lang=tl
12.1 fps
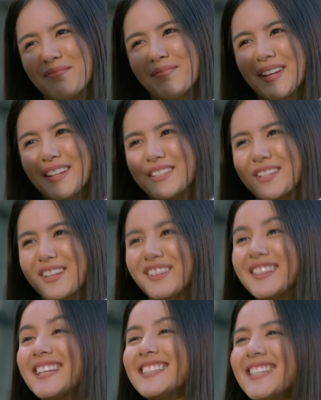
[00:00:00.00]
Mas cute
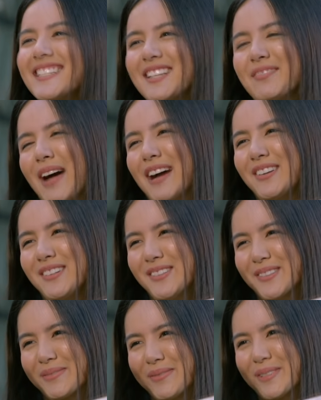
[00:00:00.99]
ka dyan bagong look.